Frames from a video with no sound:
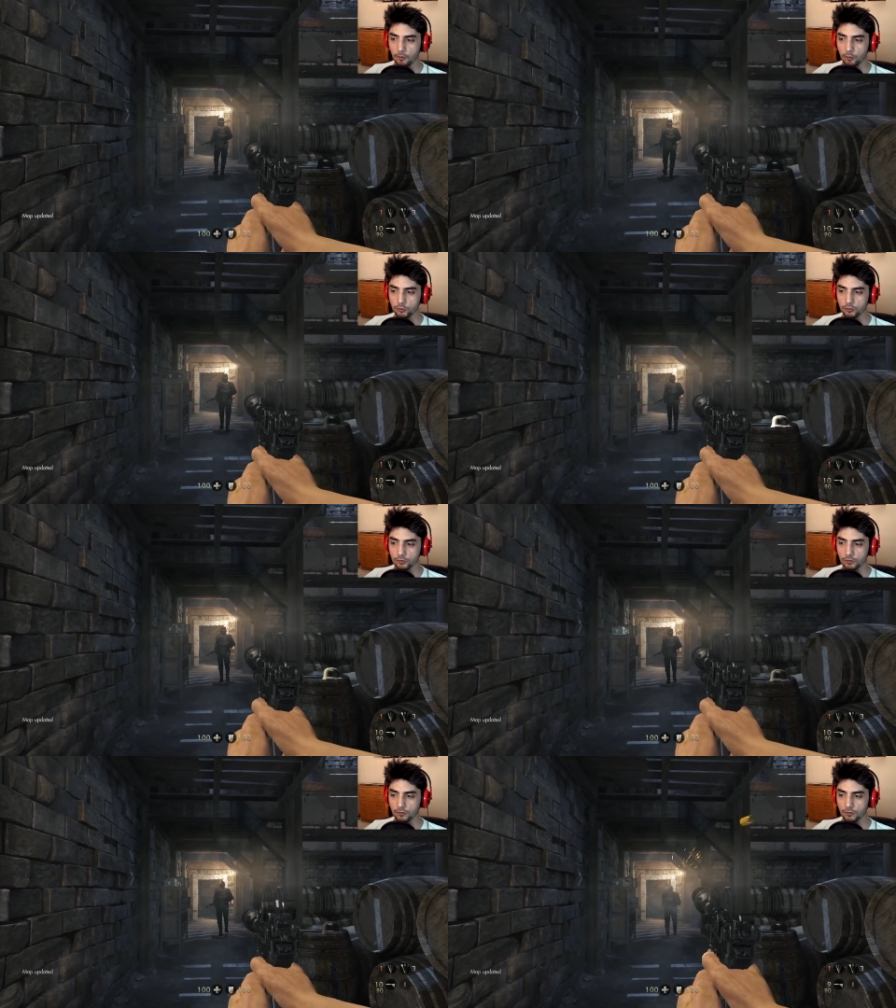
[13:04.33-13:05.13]
Olsun.
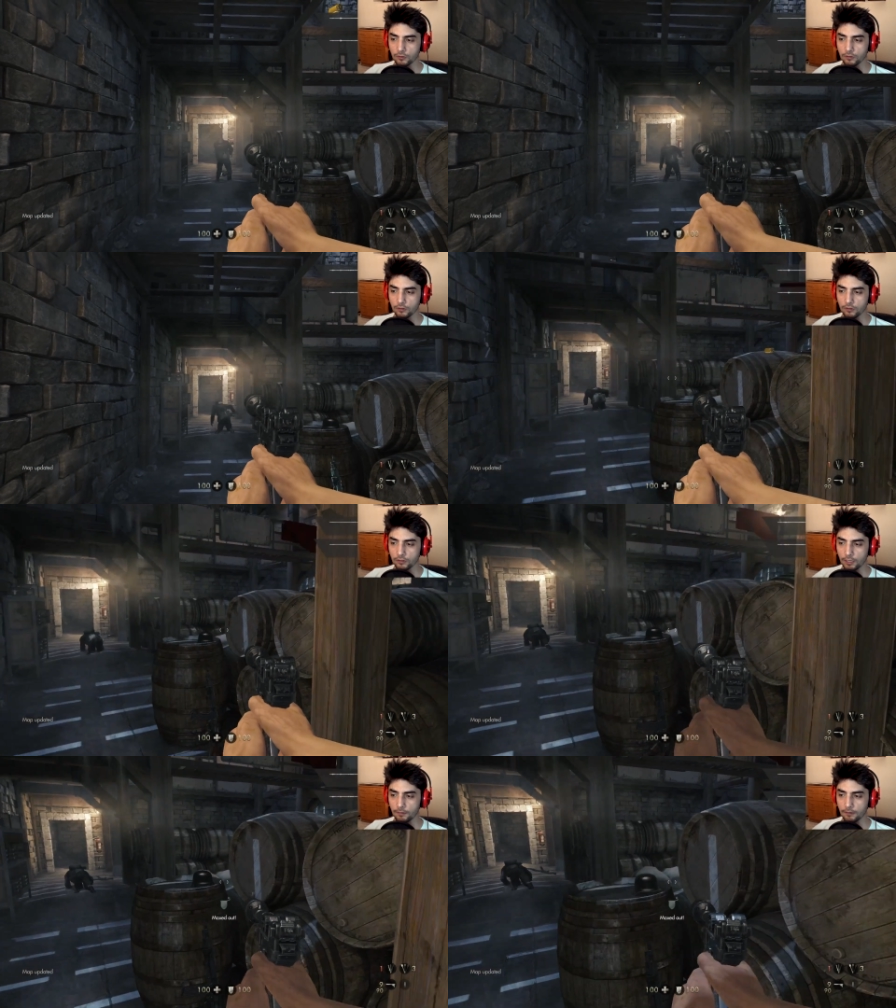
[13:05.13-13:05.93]

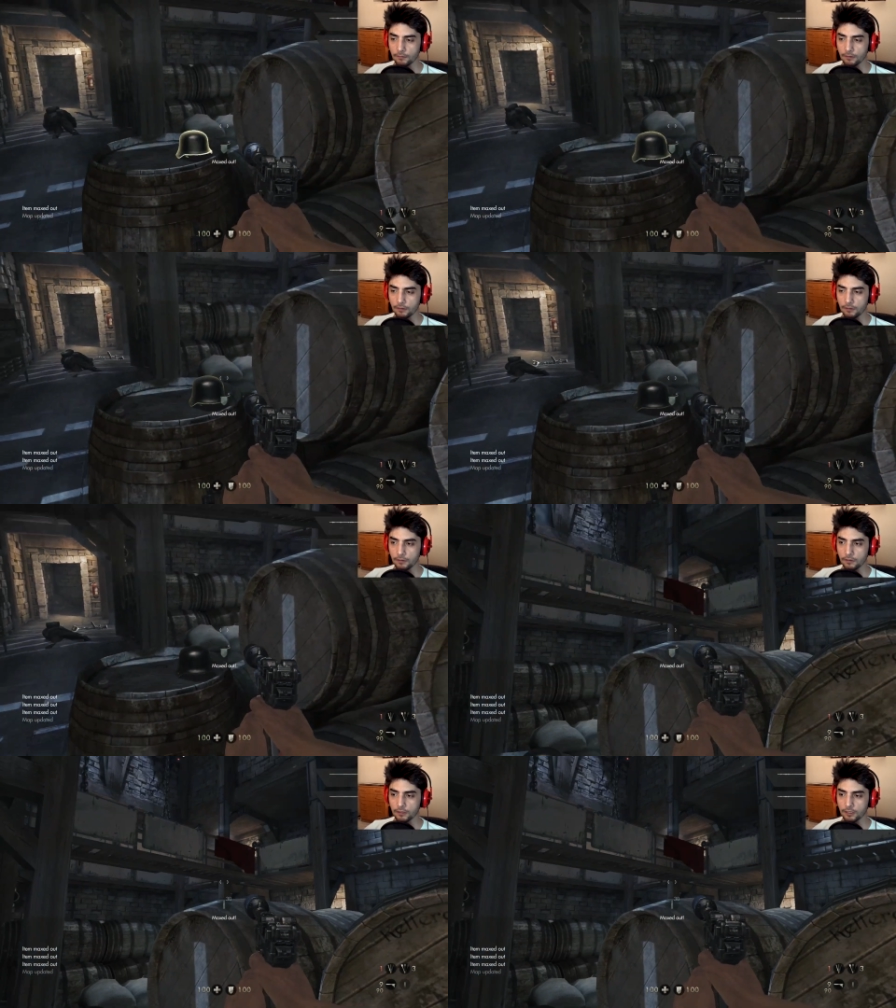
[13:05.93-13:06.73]
Tamam.
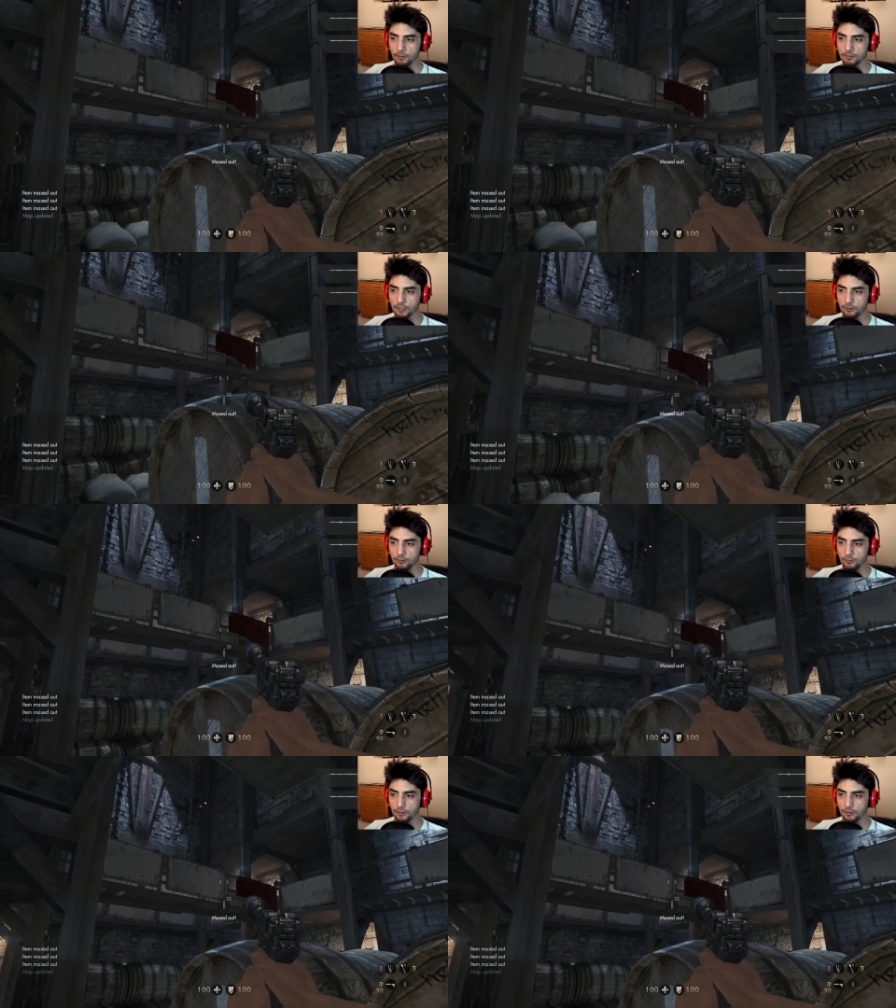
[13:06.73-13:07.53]
Kimse
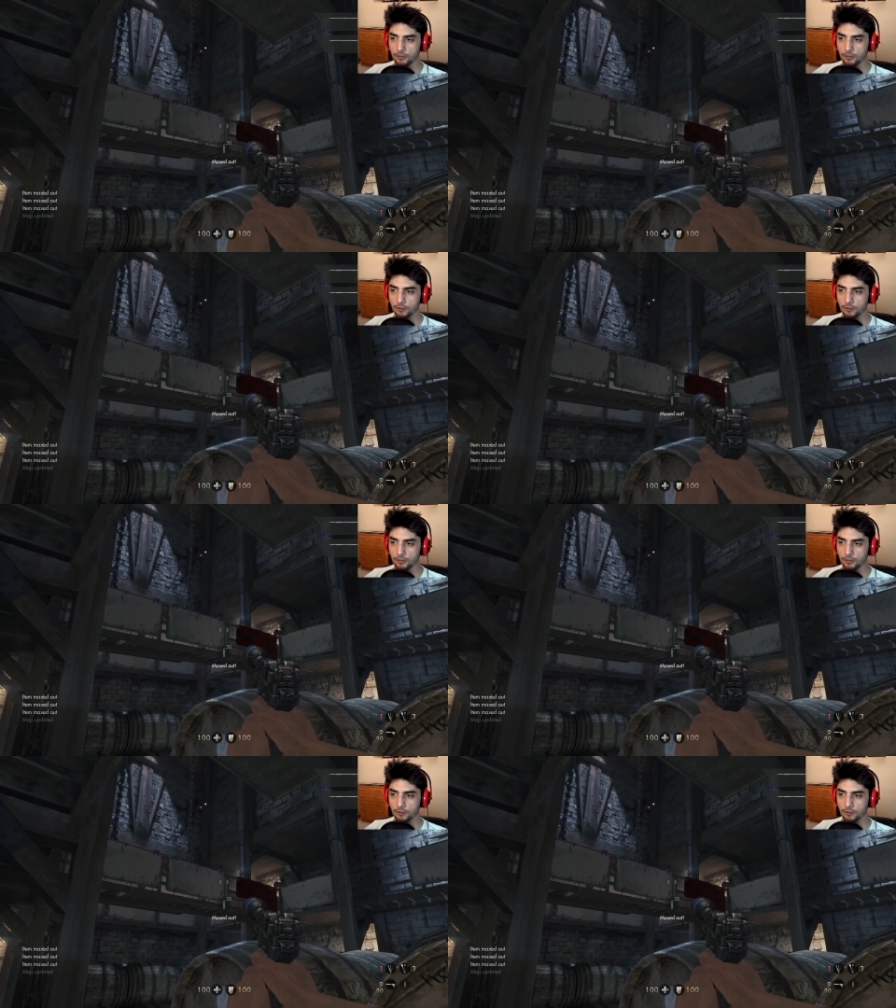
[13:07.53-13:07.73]
gördü mü?